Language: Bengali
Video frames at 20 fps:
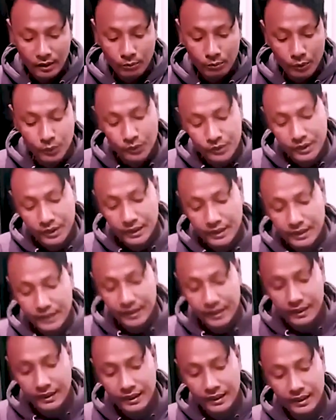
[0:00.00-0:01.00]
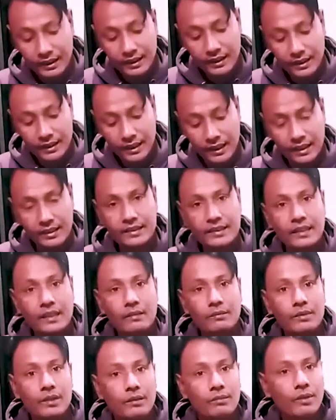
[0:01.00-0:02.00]
প্রত্যেকেরই হেয়ার
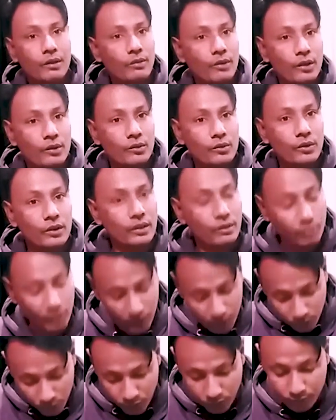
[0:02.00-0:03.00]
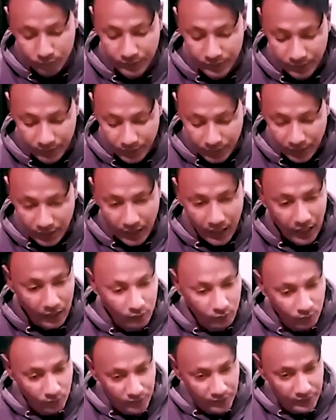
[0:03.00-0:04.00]
সিরামটা ব্যবহার করলে ভালো হবে
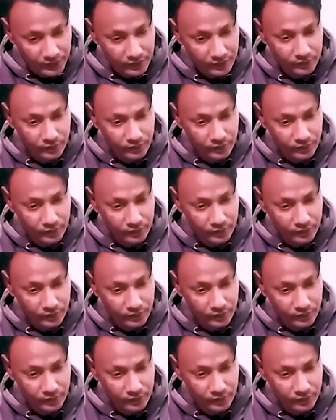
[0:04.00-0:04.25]
আরও অনেক